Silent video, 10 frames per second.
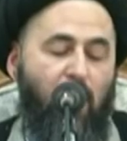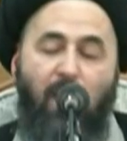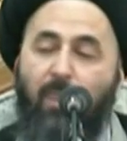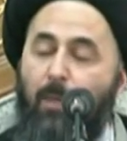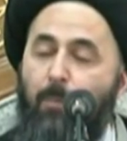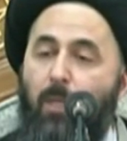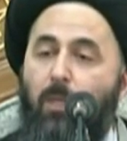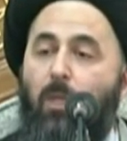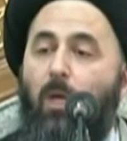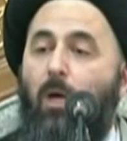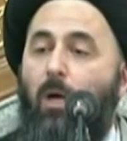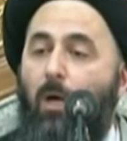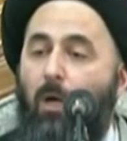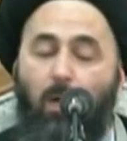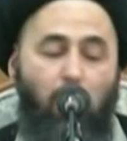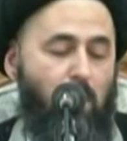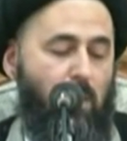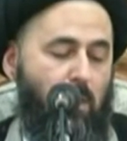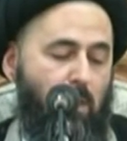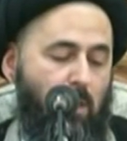غضب الله
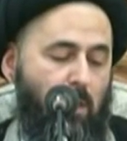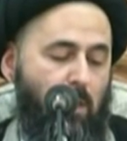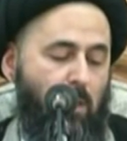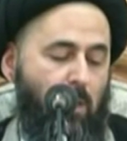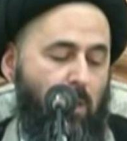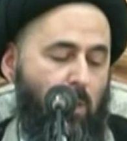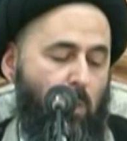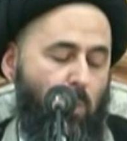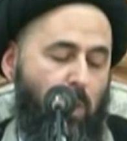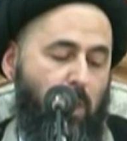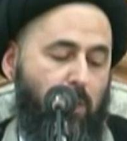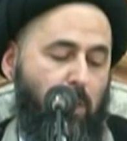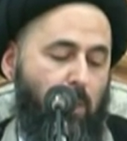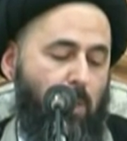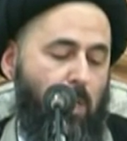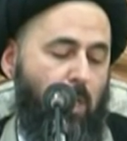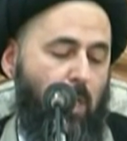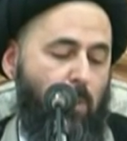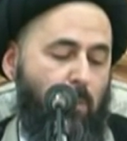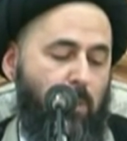ونص عبارة
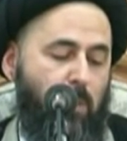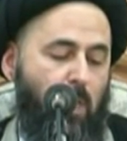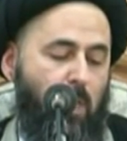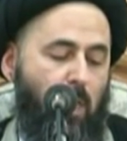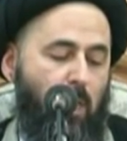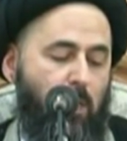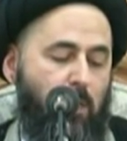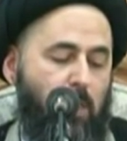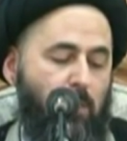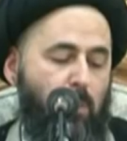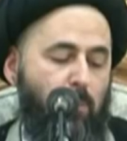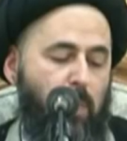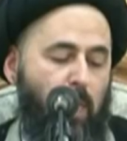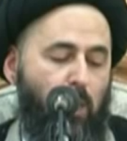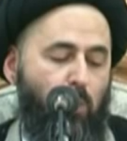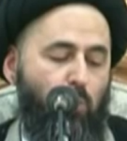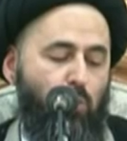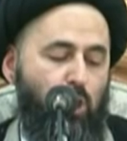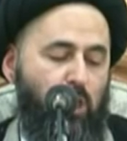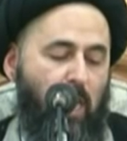الإمام الصادق عليه السلام امتحنوا
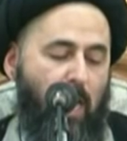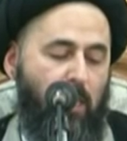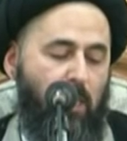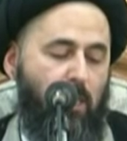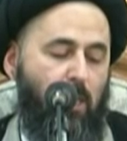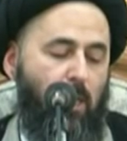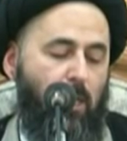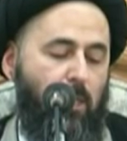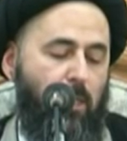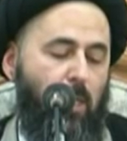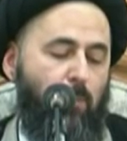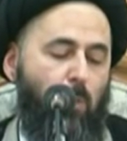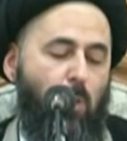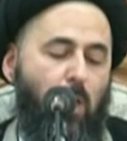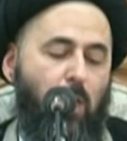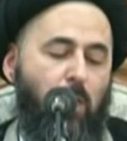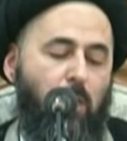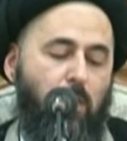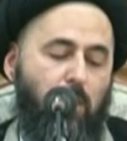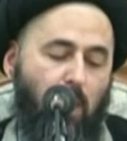شيعتنا عند
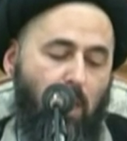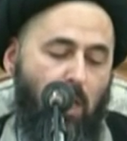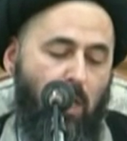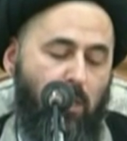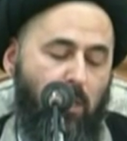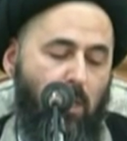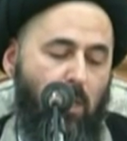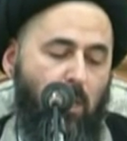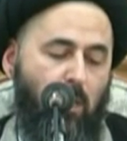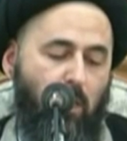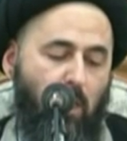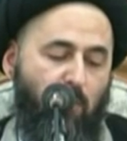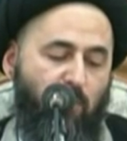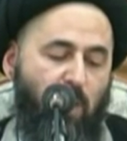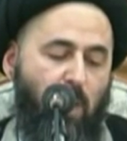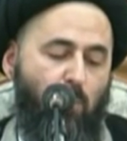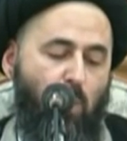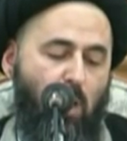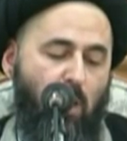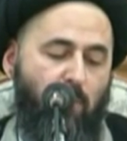مواقيت الصلاة كيف
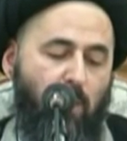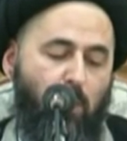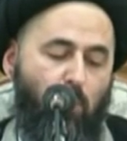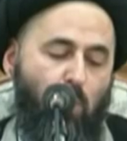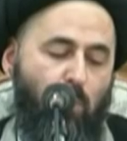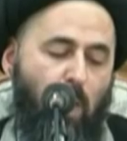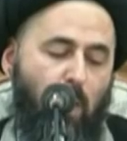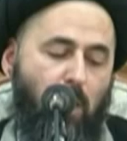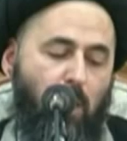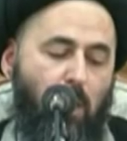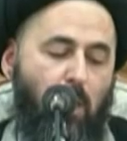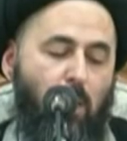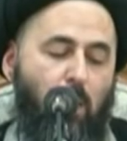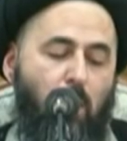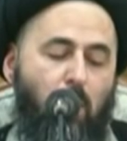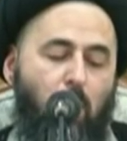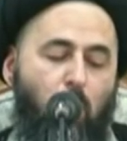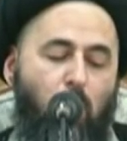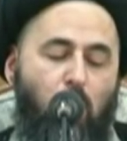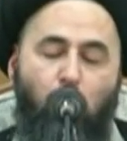محافظتهم عليها
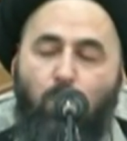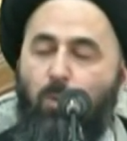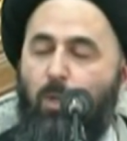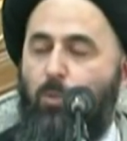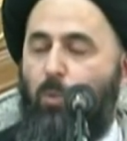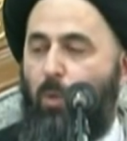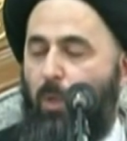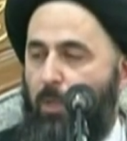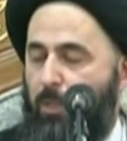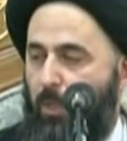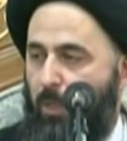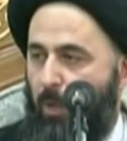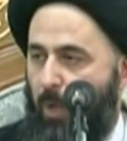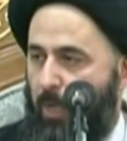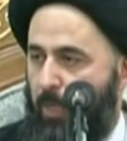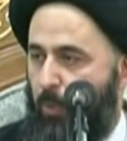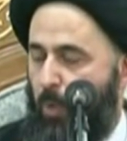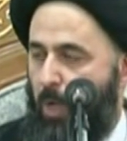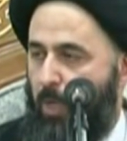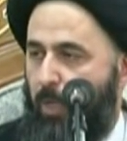ويقول رسول الله صلى الله عليه
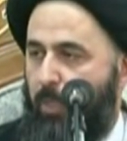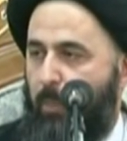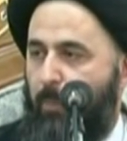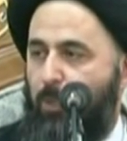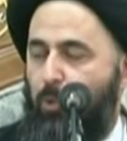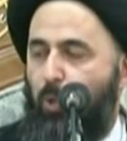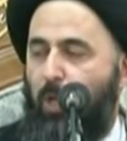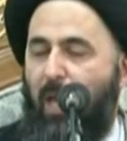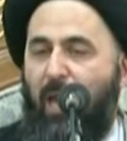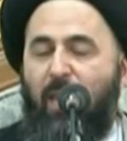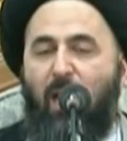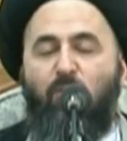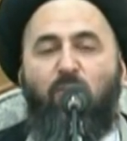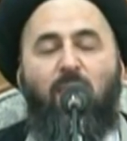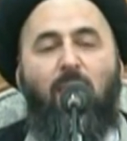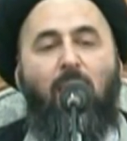وآله عندما سئل عن أفضل